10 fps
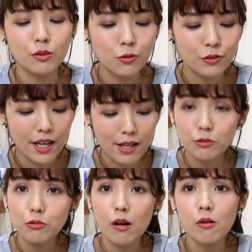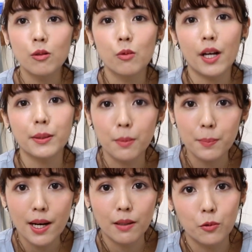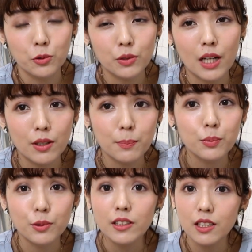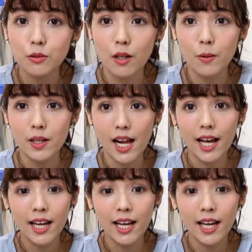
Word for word: 如果它要是断货了我该怎么办？我就赶快补了第二双回来。